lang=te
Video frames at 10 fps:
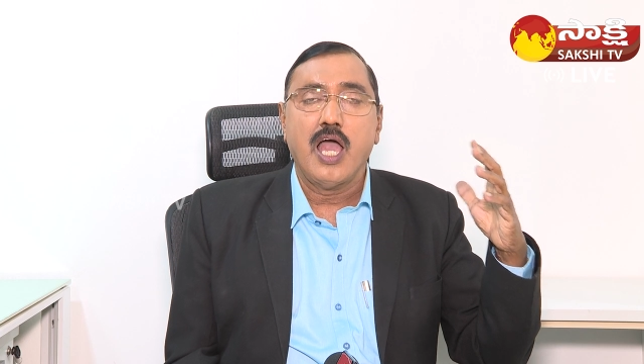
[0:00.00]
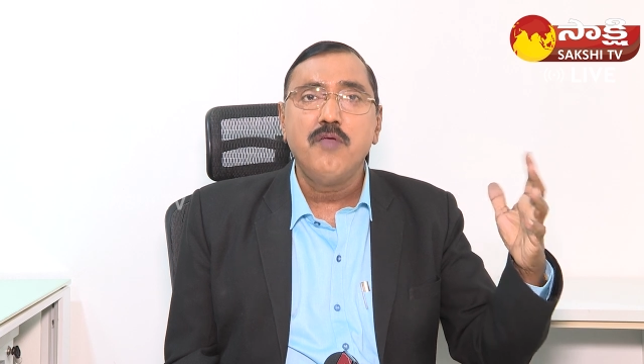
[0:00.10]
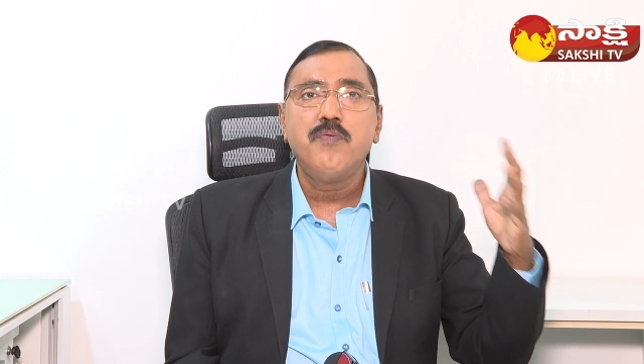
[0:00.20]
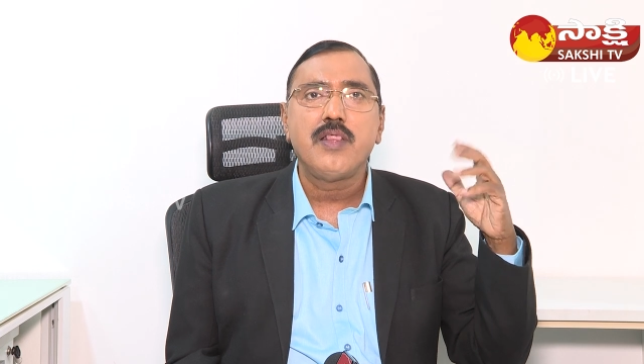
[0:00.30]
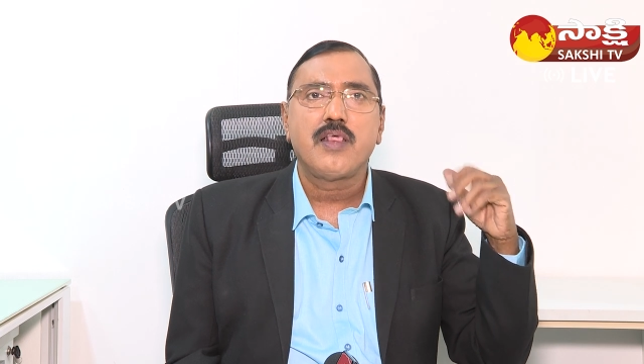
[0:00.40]

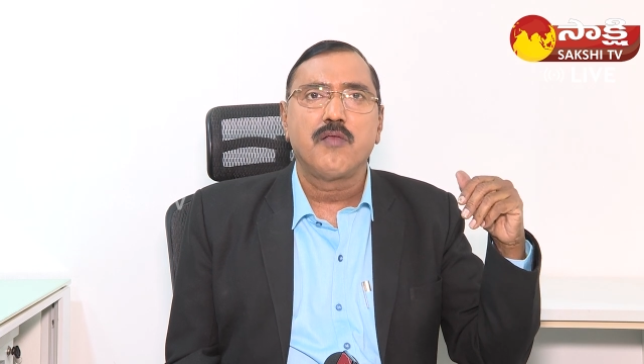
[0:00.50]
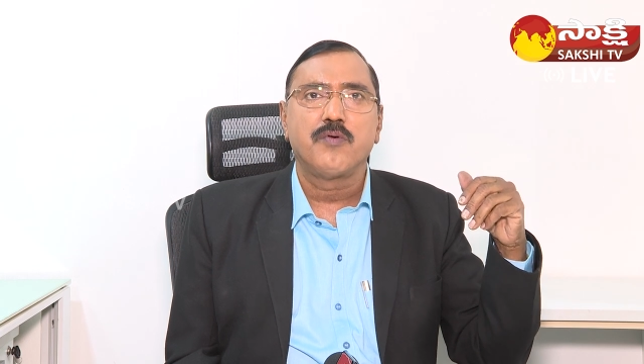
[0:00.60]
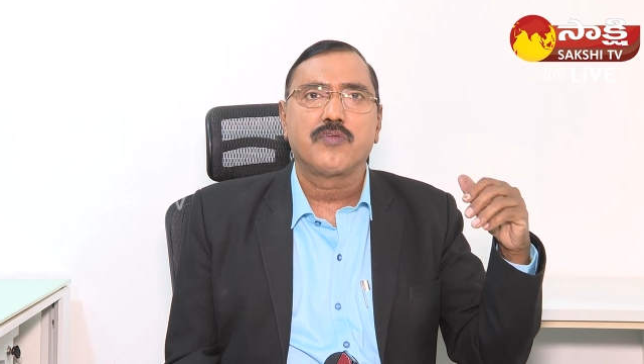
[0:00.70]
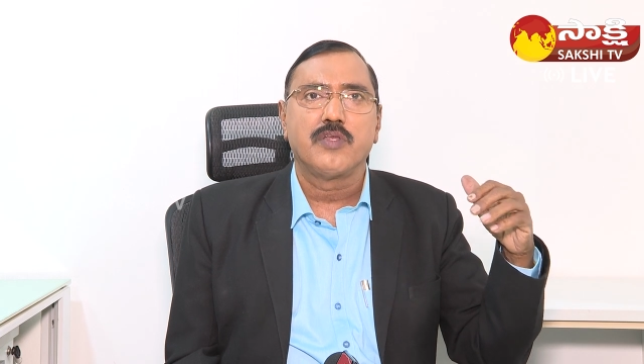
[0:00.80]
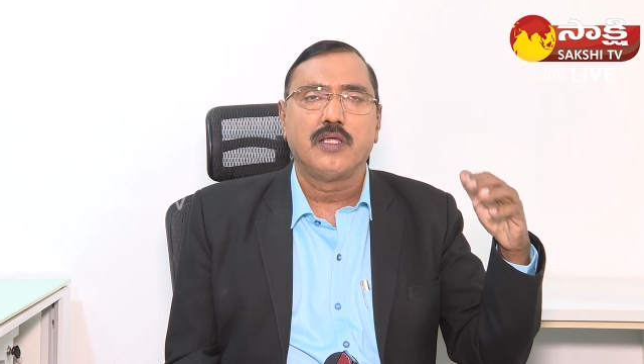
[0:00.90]
ఐబీ
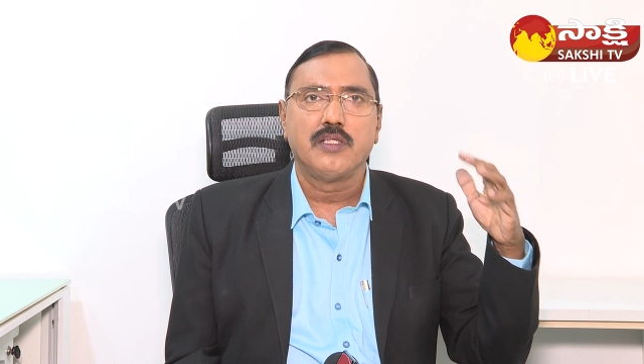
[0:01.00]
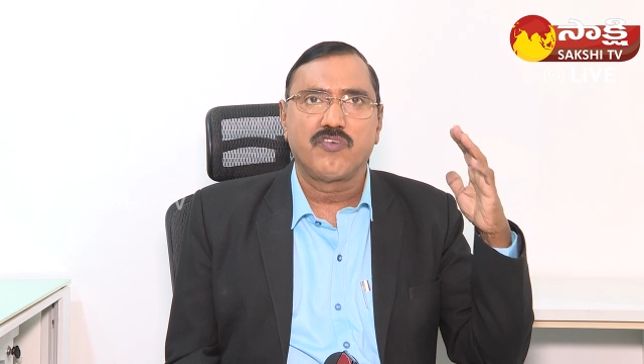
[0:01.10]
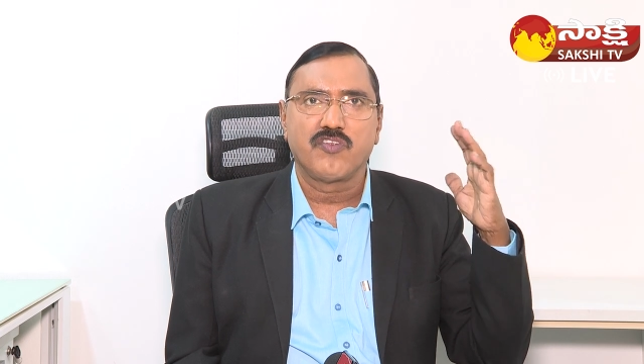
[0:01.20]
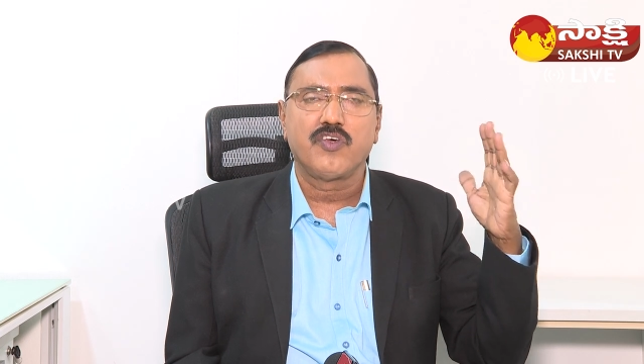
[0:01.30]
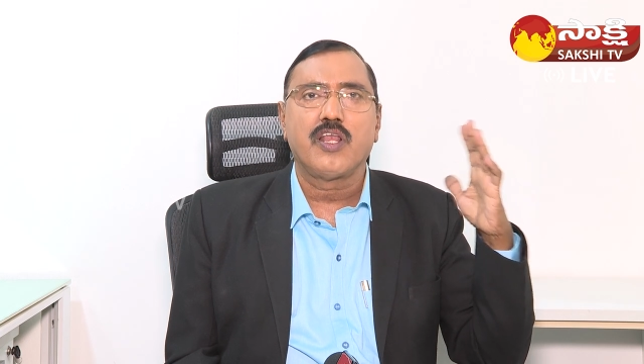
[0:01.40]
సిలబస్ని అది
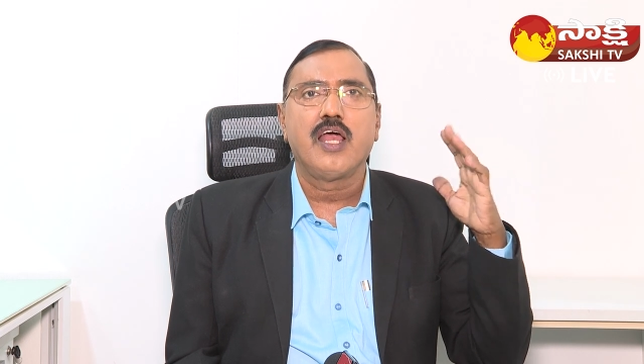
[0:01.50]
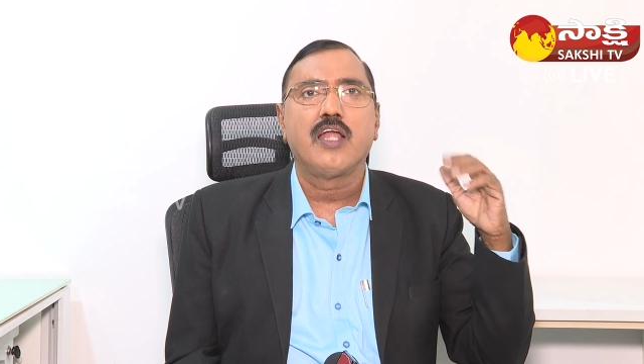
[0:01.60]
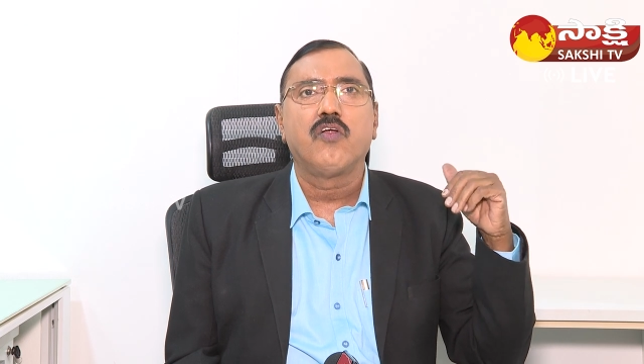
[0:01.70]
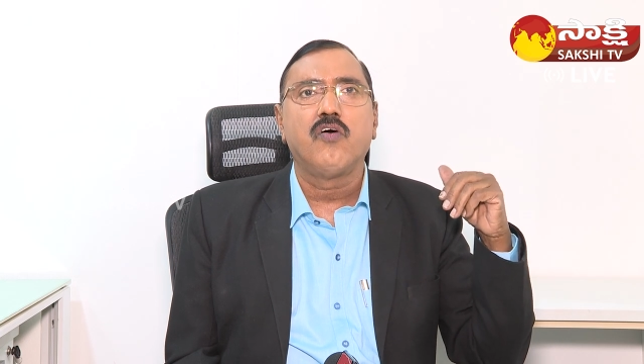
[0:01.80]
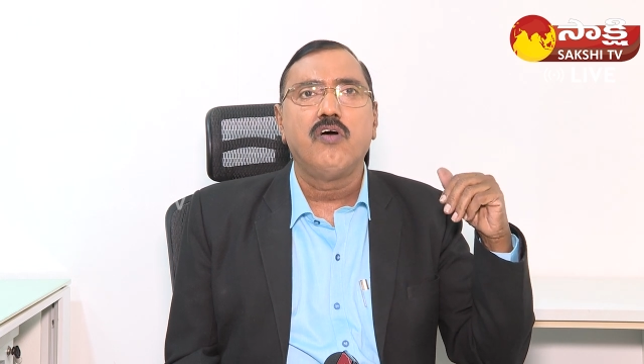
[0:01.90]

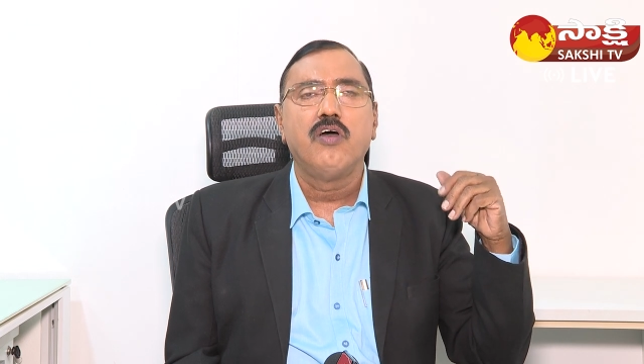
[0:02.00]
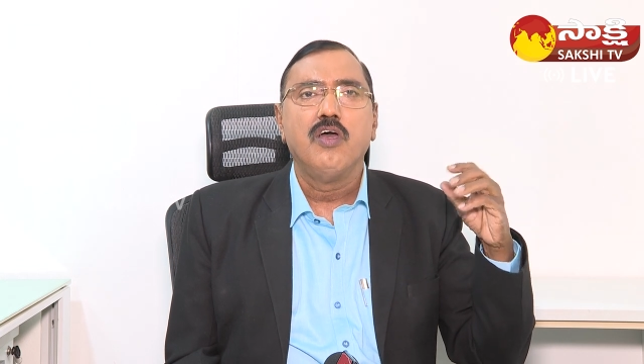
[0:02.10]
స్విట్జర్లాండ్లో